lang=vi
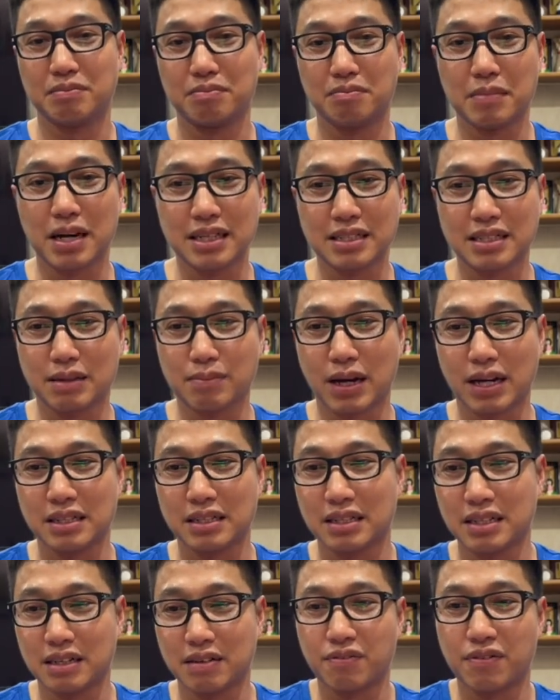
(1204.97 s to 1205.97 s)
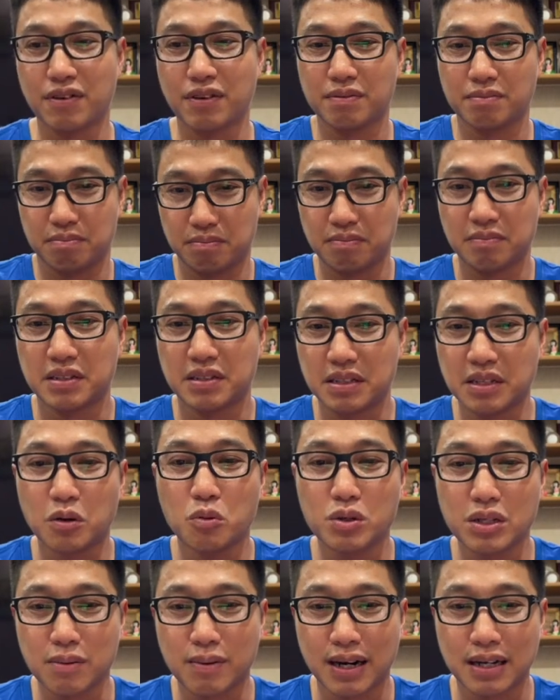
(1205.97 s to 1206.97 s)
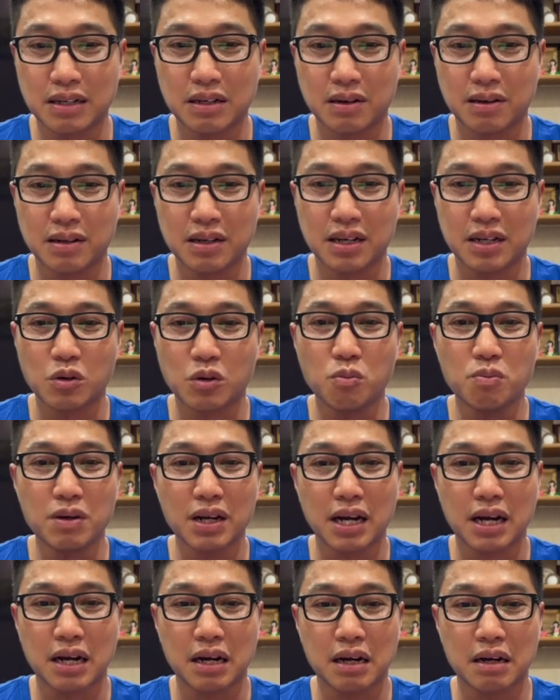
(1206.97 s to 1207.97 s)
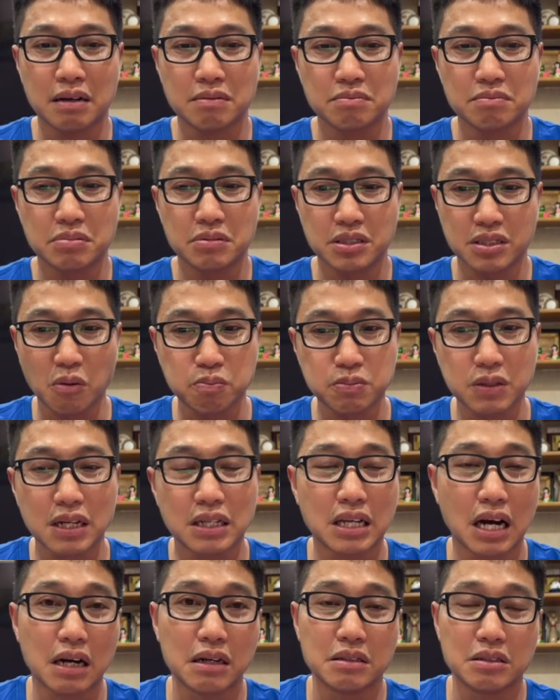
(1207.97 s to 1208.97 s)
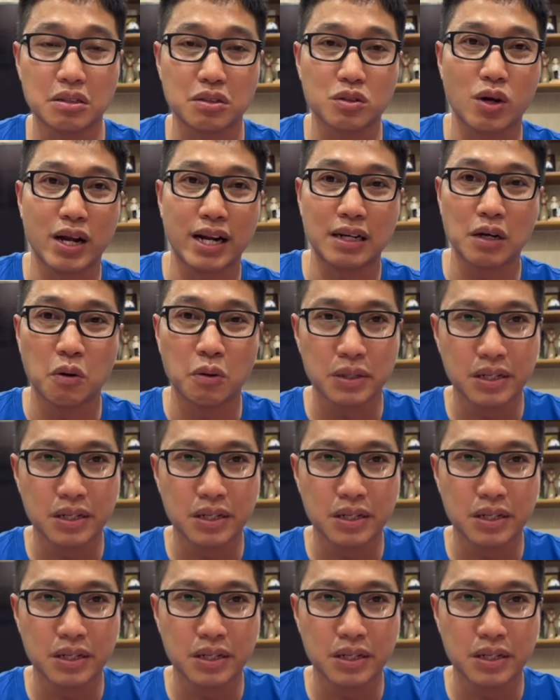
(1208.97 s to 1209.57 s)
Bắt trái banh uh, cú chà banh đó là đúng là sốc tinh thần cho toàn đội.